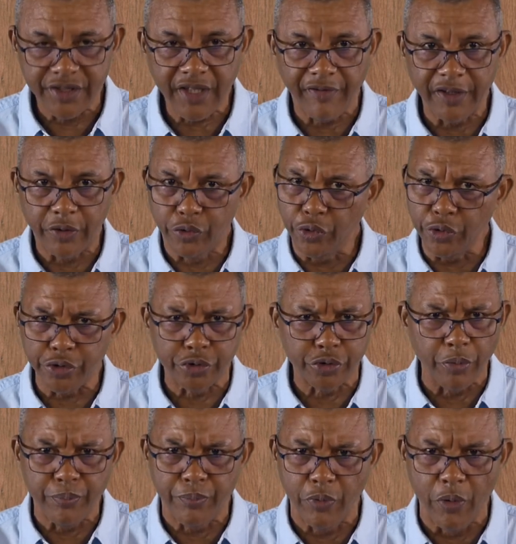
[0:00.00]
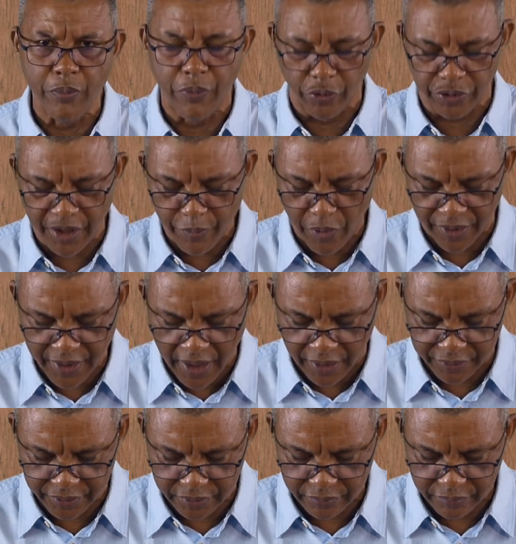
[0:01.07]
ils avaient tous le bon
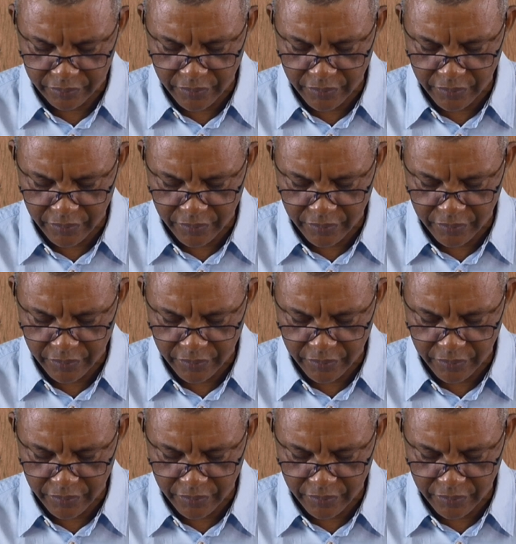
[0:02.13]
témoignage.